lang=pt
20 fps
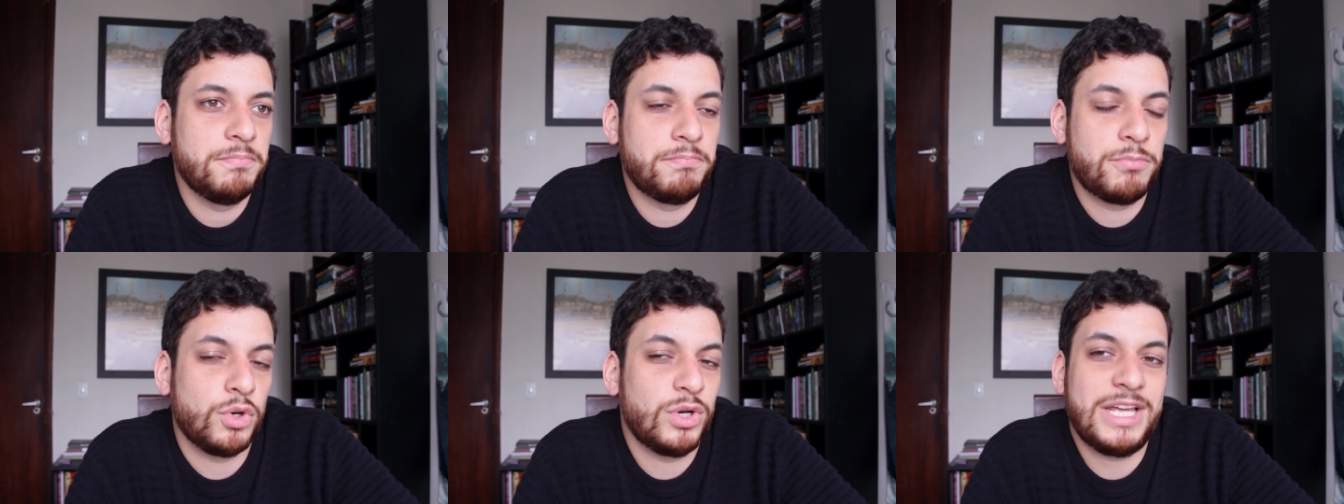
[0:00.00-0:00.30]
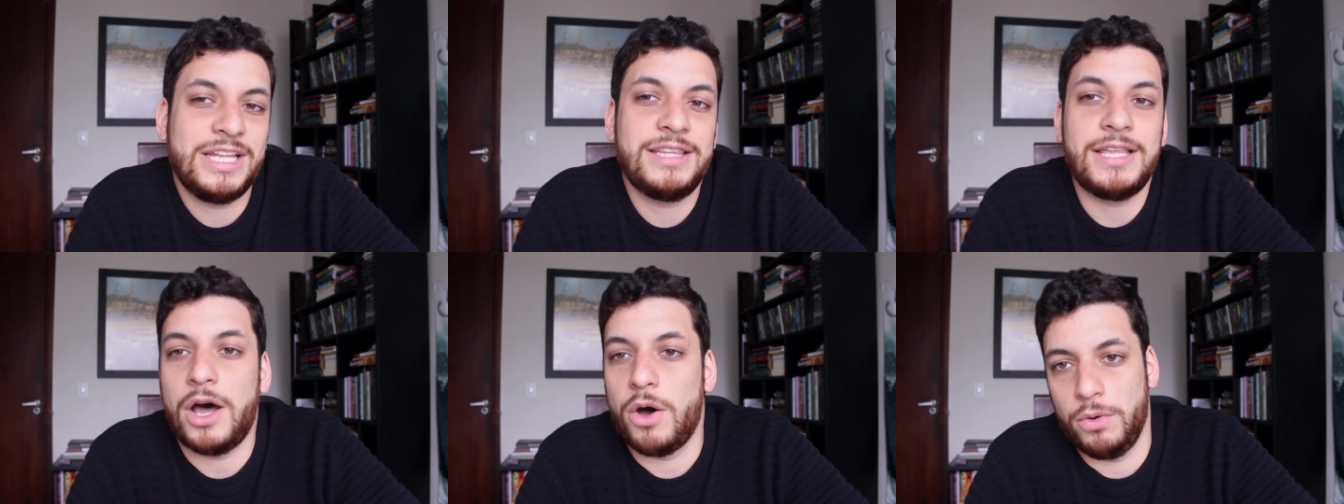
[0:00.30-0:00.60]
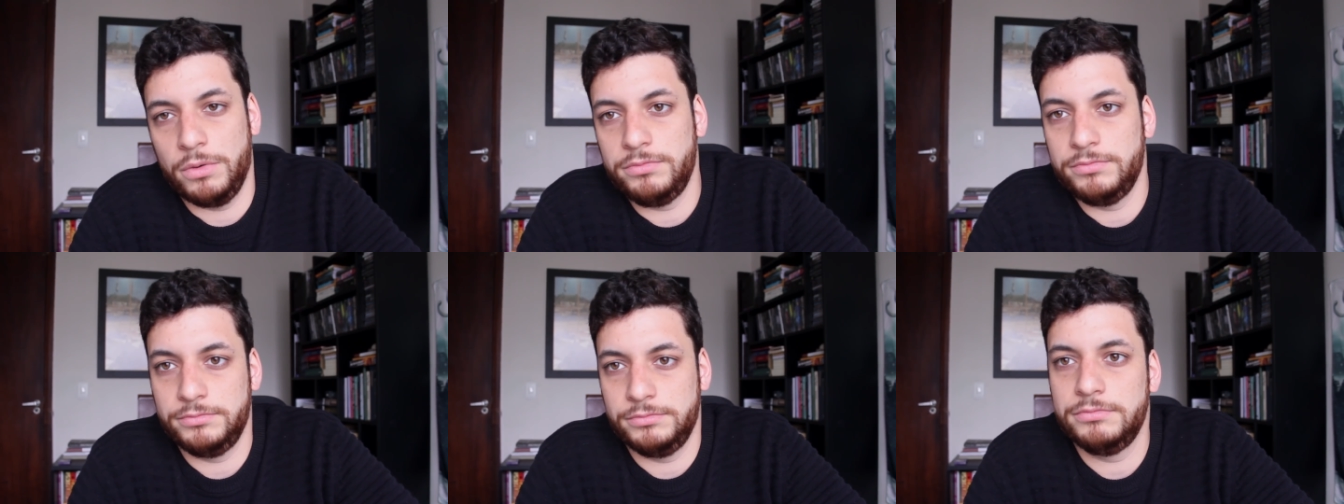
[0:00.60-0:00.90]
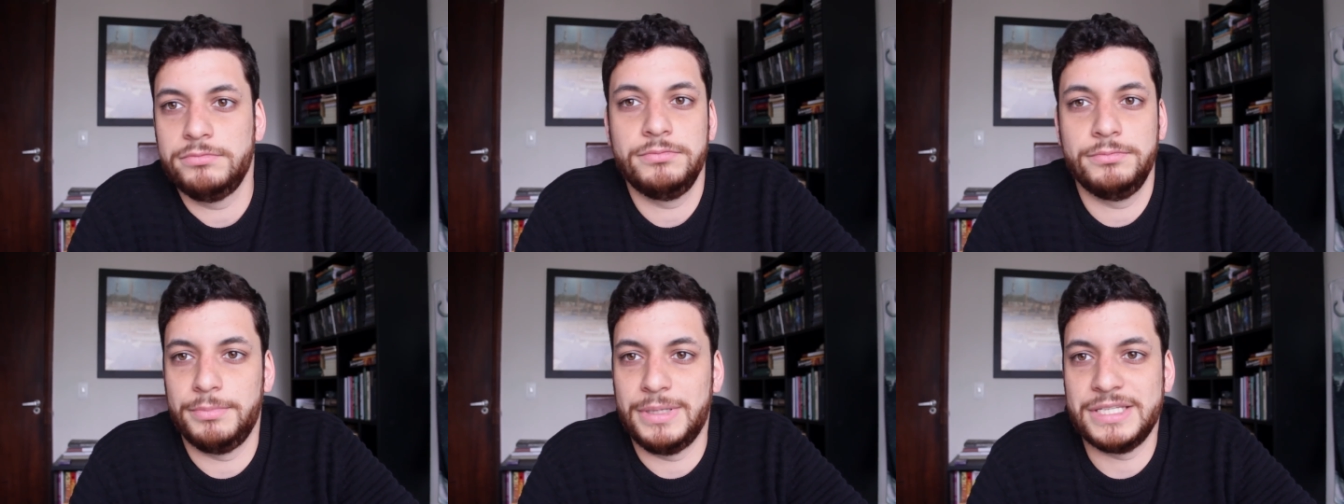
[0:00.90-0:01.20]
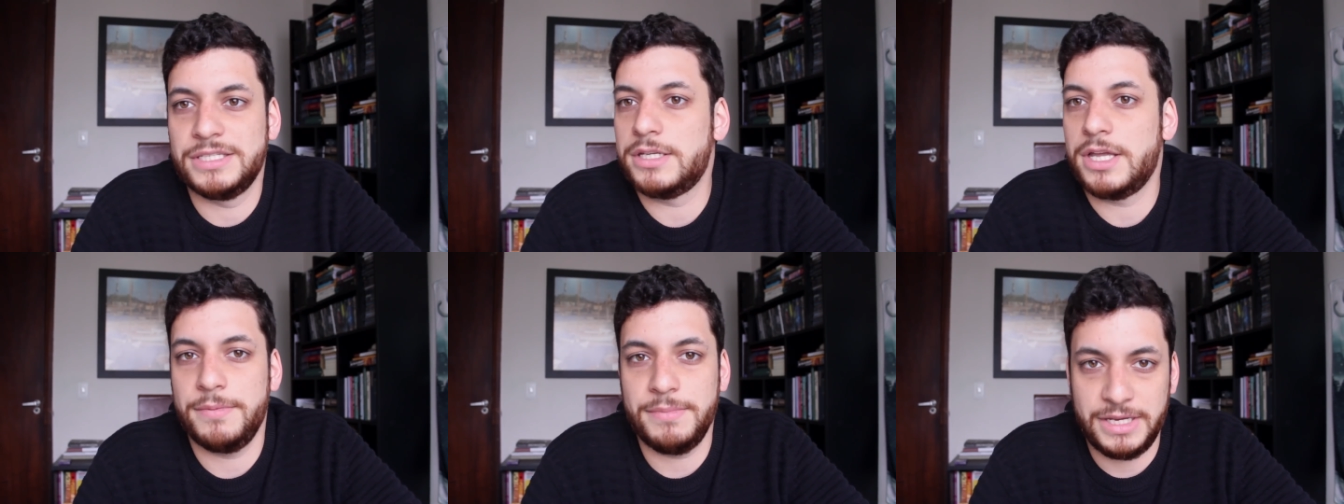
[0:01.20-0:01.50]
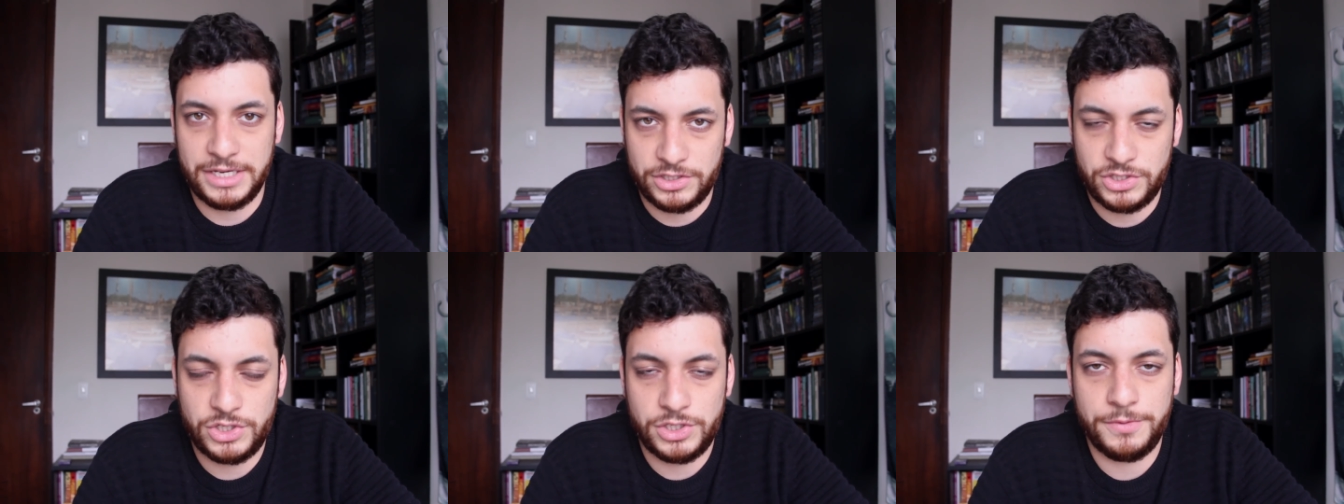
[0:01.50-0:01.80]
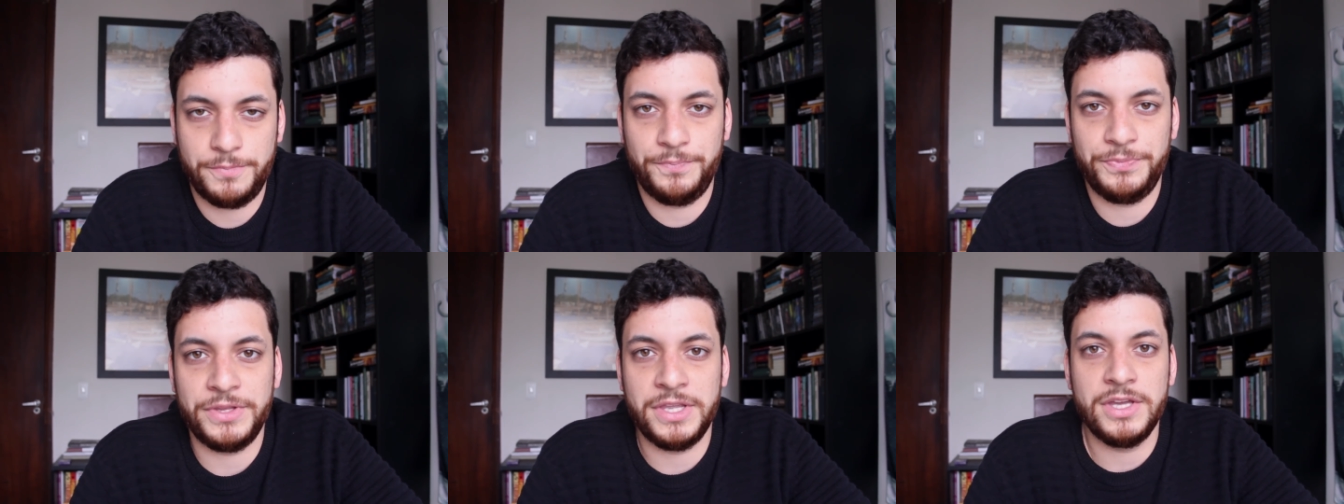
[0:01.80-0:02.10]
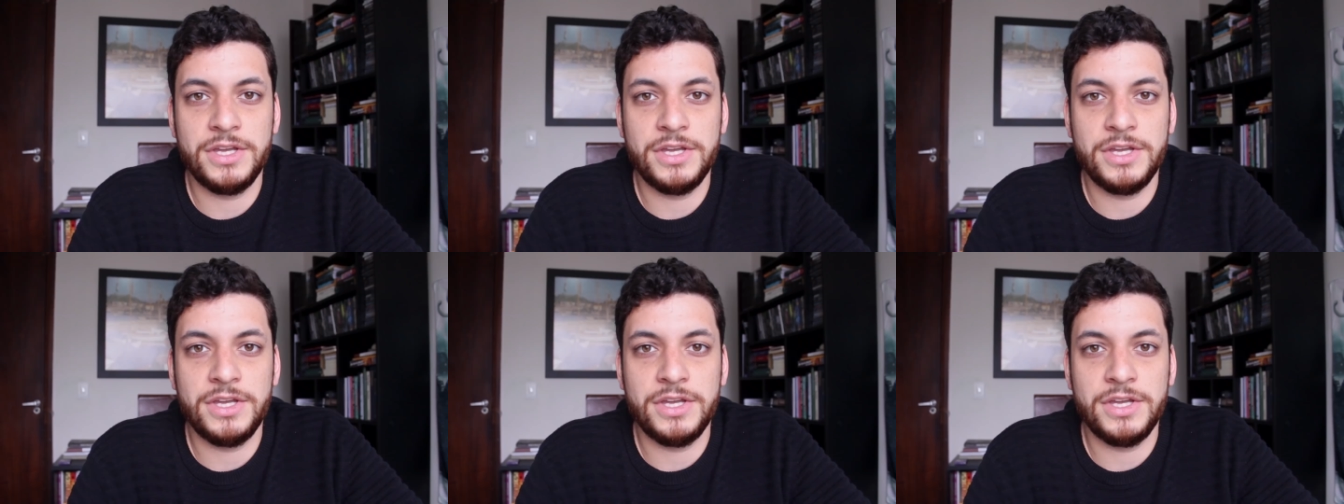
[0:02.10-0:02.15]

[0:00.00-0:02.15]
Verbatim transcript: pro Natal, basicamente.